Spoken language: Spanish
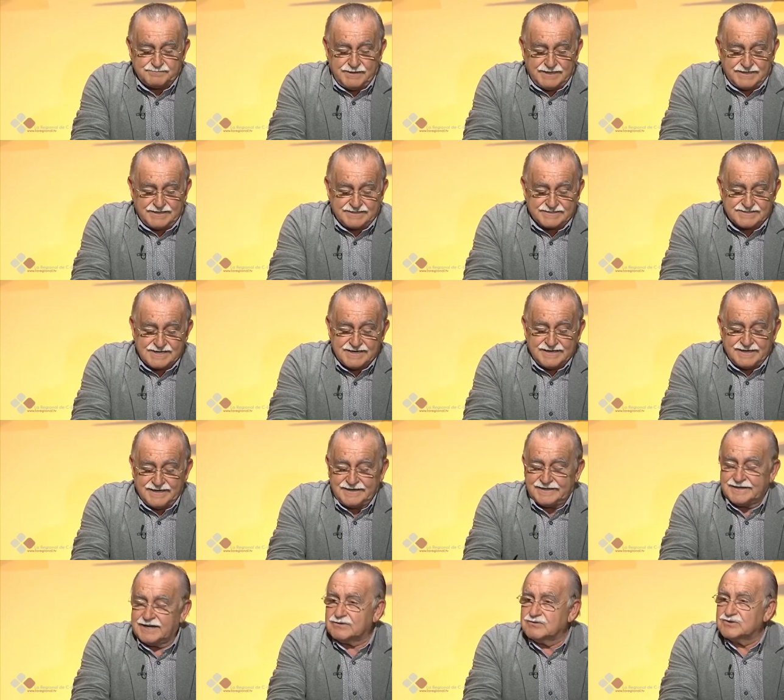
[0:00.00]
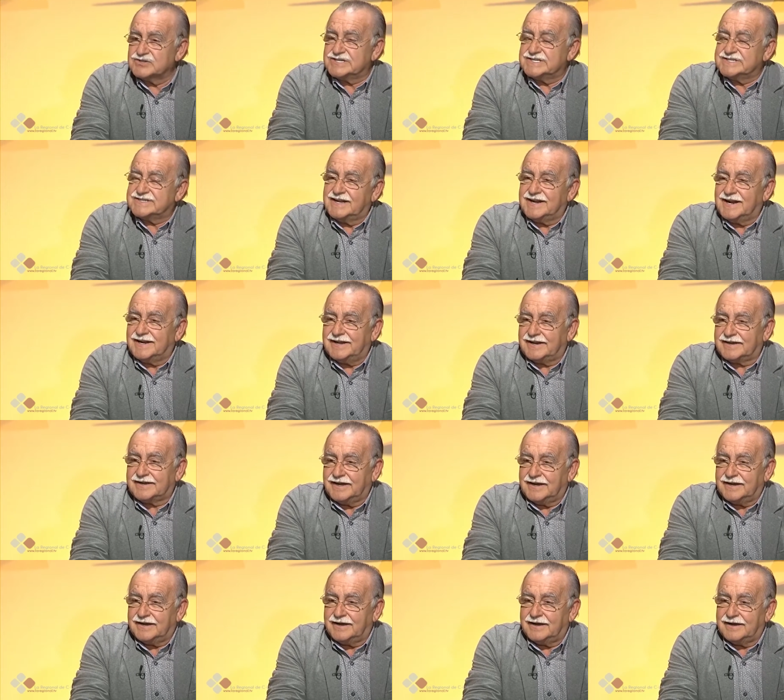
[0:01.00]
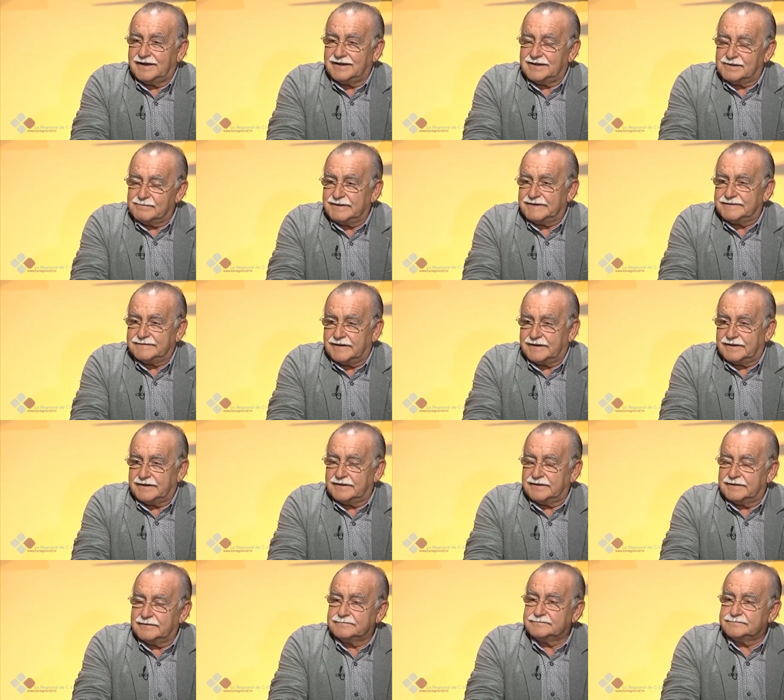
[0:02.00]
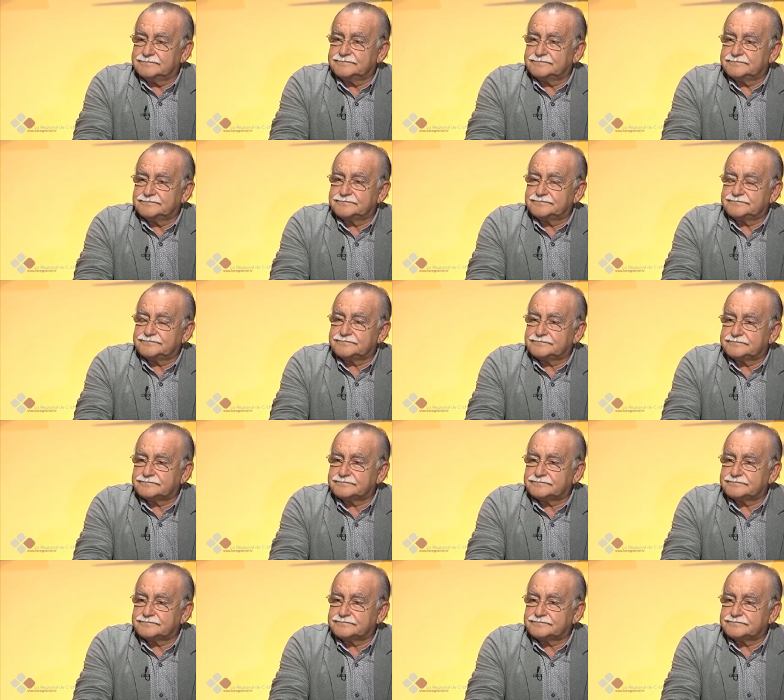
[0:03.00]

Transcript: expliques, ¿en qué consiste la alergia alimentaria? Bien,